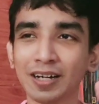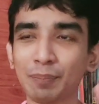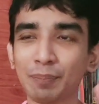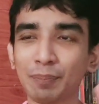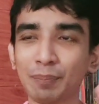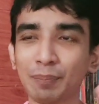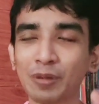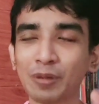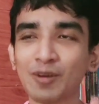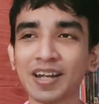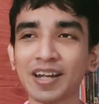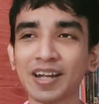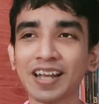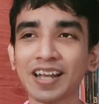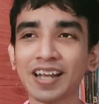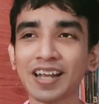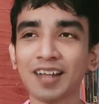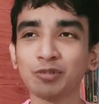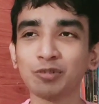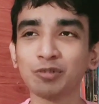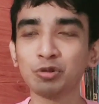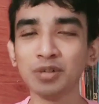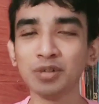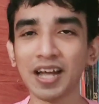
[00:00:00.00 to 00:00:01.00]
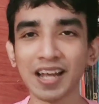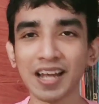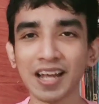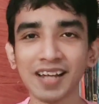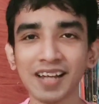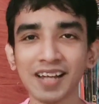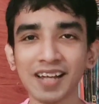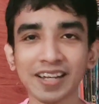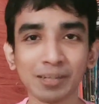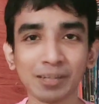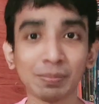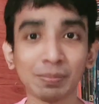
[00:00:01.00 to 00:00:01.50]
uh, perwakilan
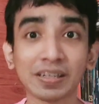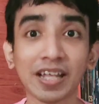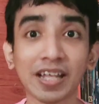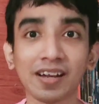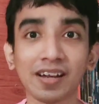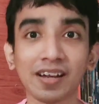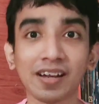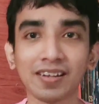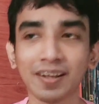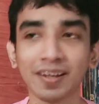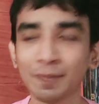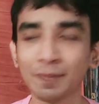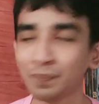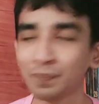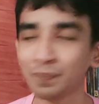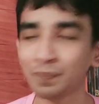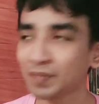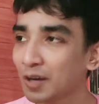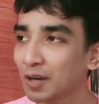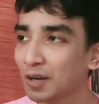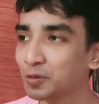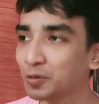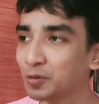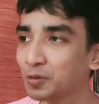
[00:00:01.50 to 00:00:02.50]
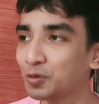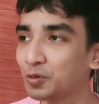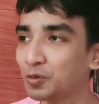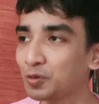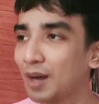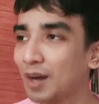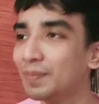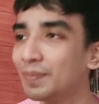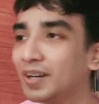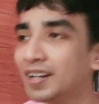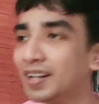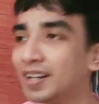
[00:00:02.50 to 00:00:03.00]
Gundala dari petirnya Aku
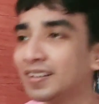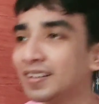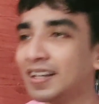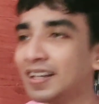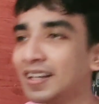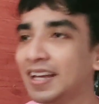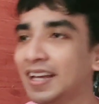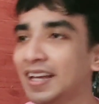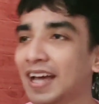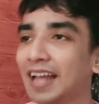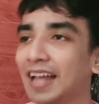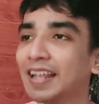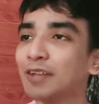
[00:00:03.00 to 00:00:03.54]
suka banget.